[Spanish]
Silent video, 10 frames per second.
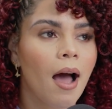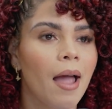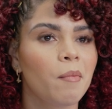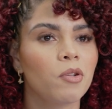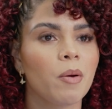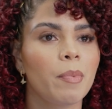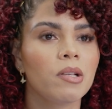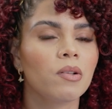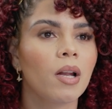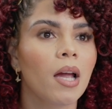Hay muchas
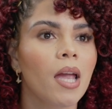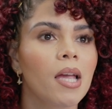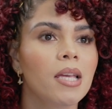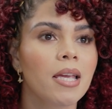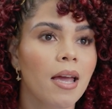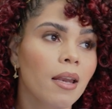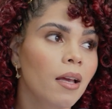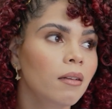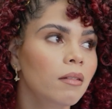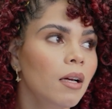personas que
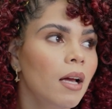quieren,